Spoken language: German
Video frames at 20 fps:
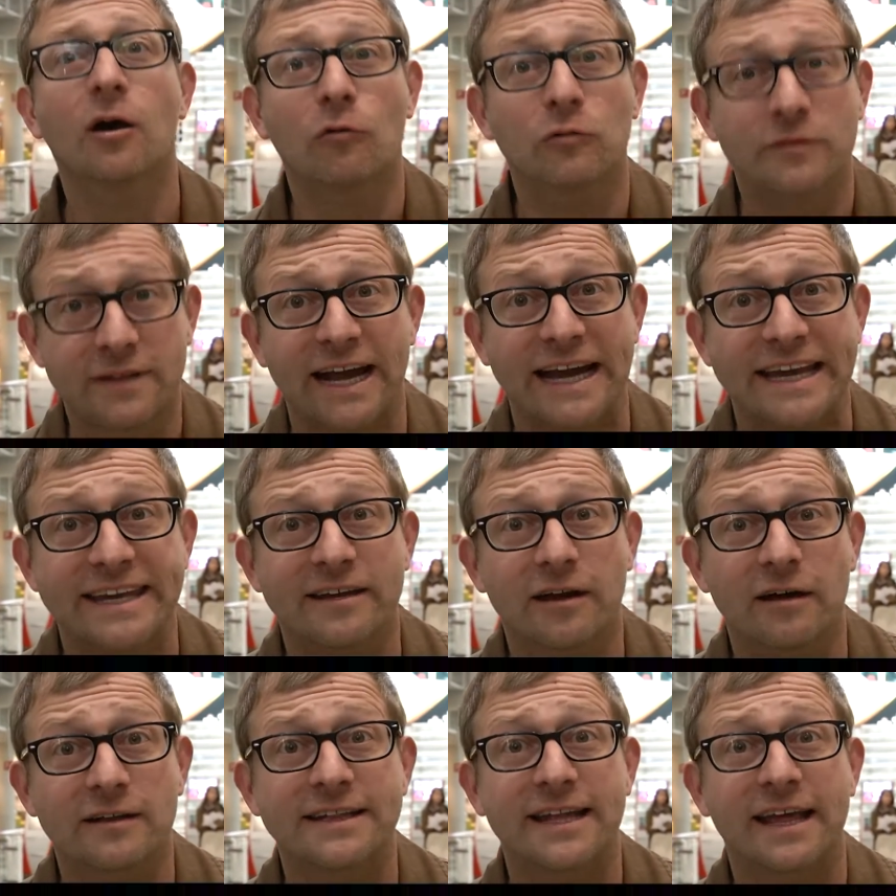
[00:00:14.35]
Und der
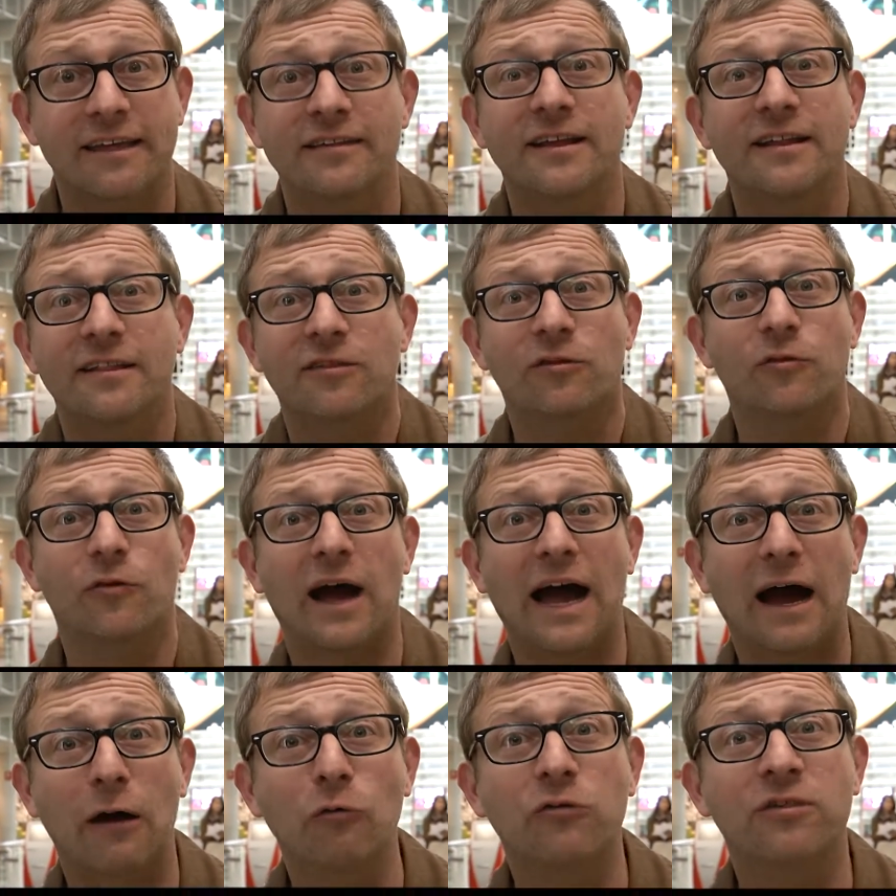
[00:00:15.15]
Richard, der sitzt
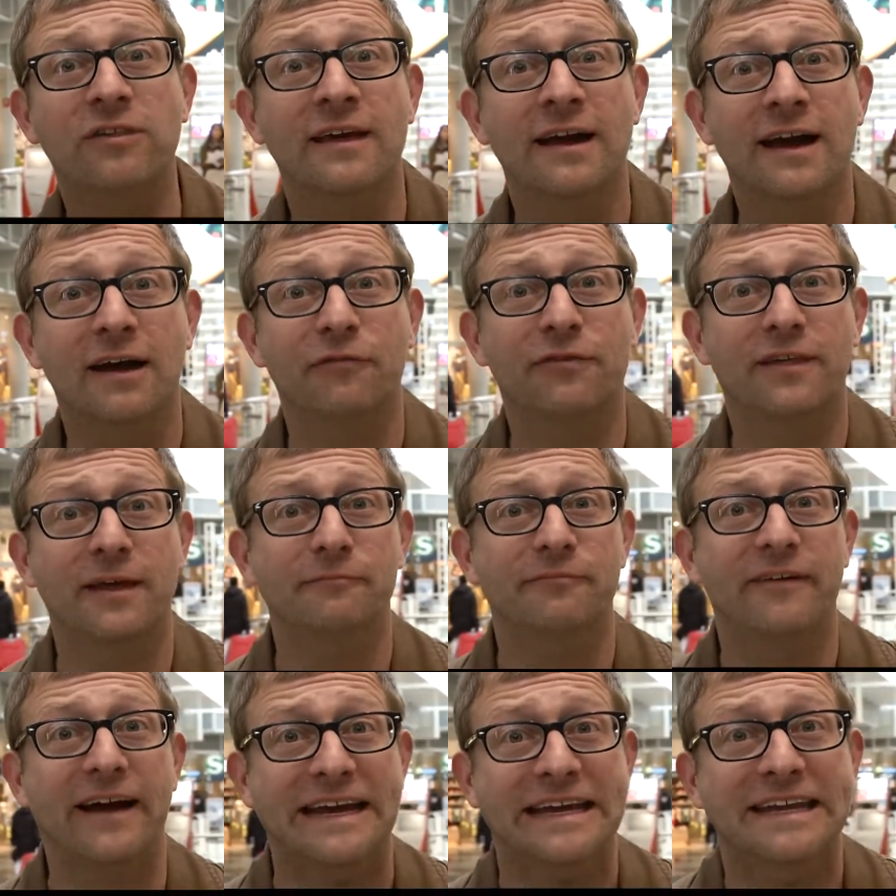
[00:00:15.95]
zu Hause auf
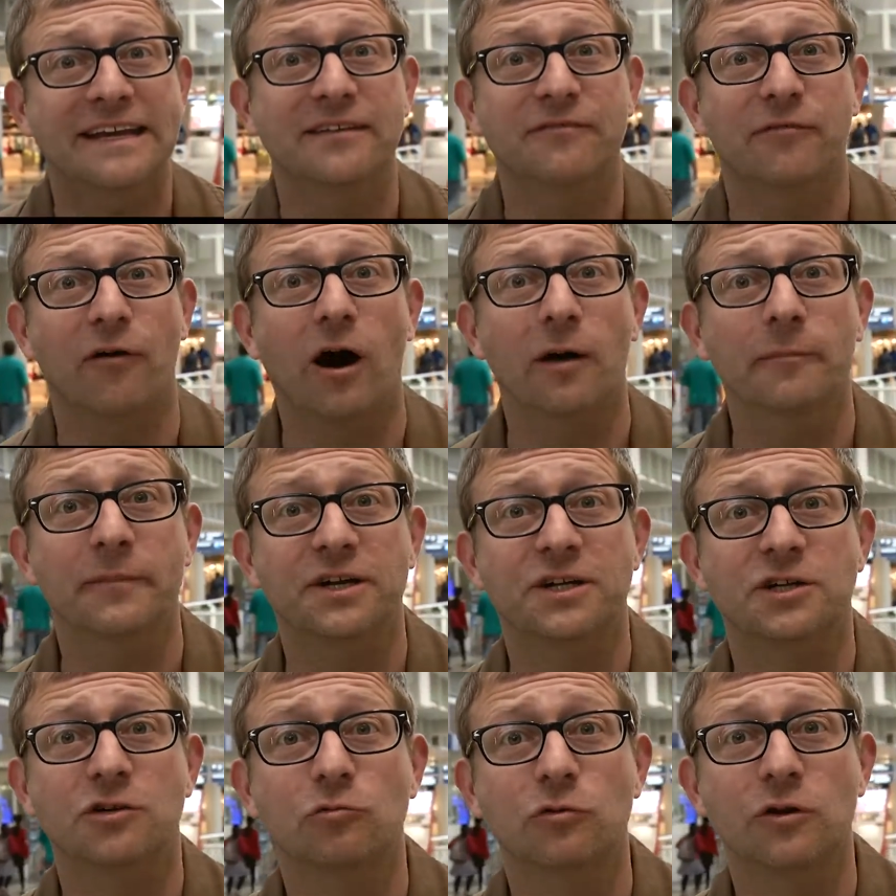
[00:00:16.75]
seinem weichen,
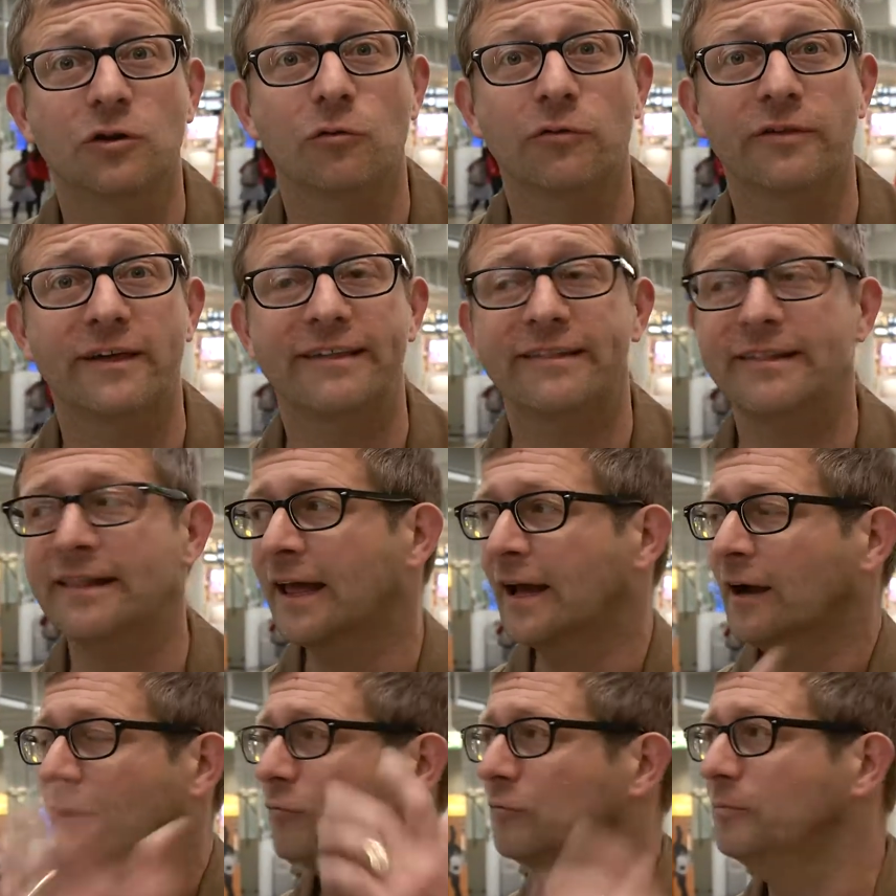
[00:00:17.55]
warmen
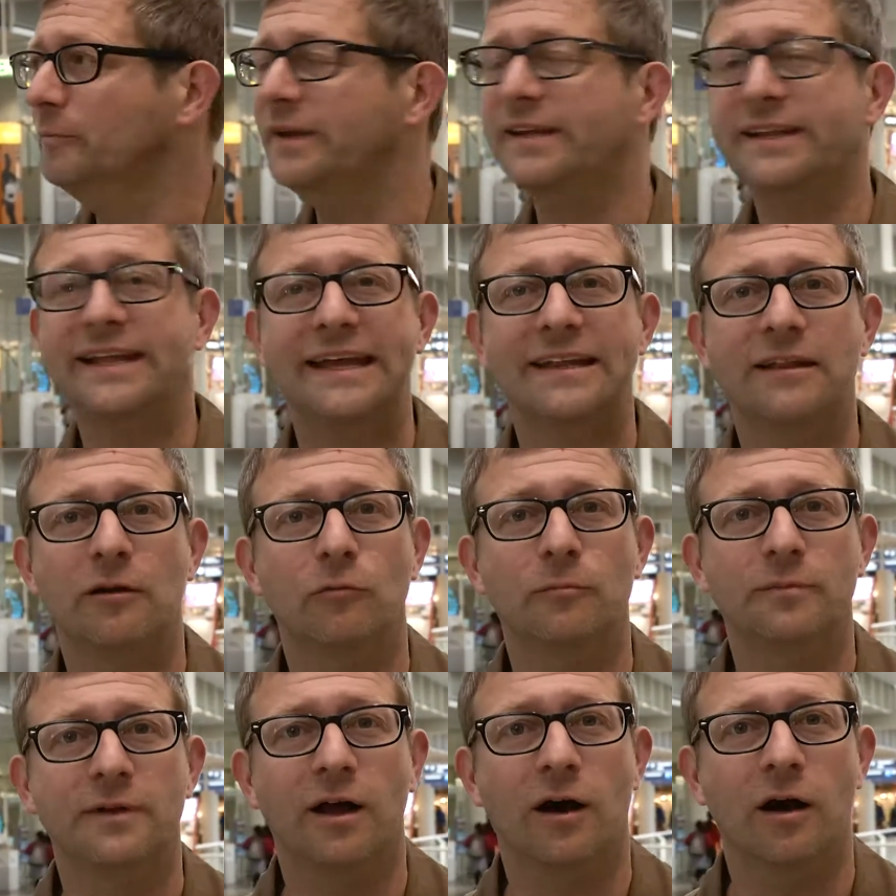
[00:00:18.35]
Studiosessel und mich
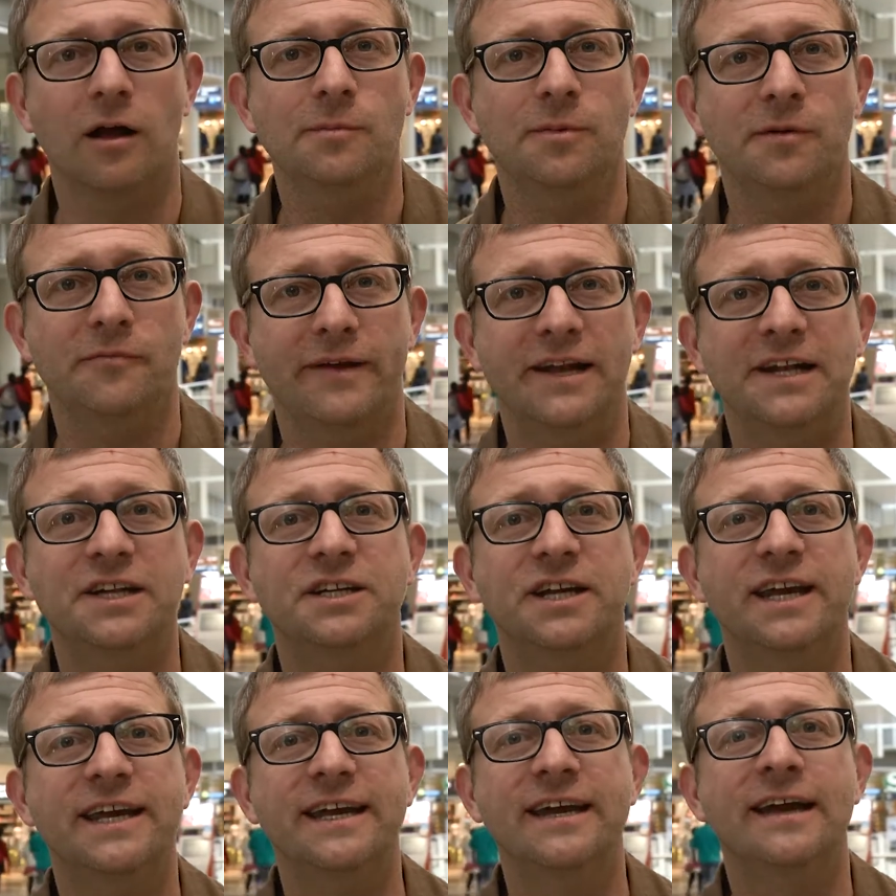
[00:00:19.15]
täte er um die halbe
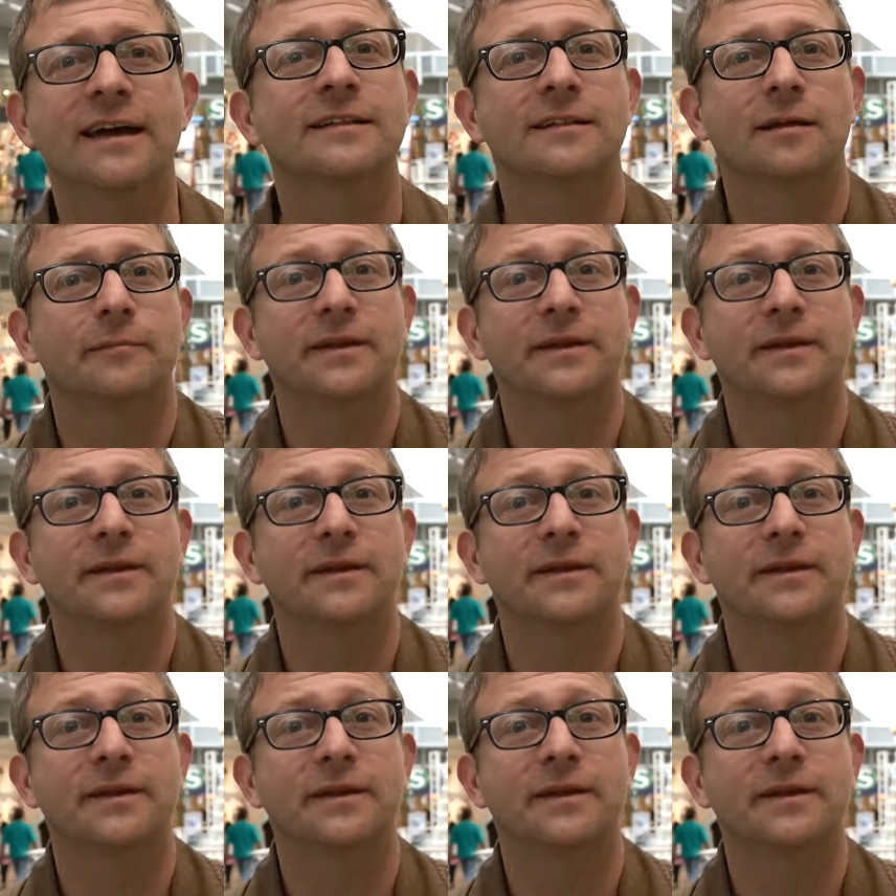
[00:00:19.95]
Welt schicken,